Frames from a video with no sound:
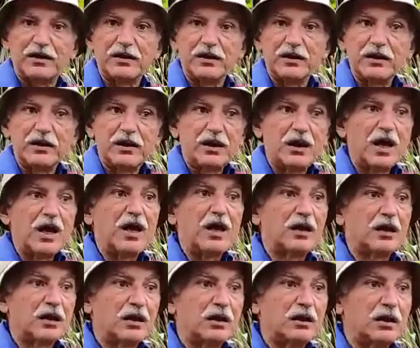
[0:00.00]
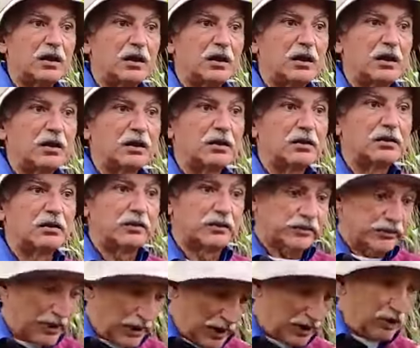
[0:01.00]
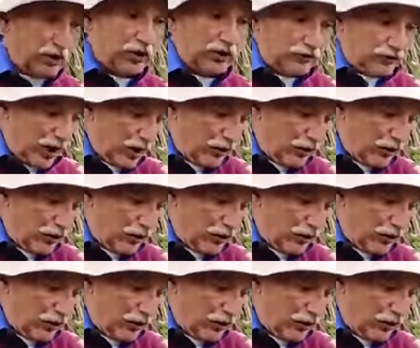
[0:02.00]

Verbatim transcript: Depois de podada. De longe,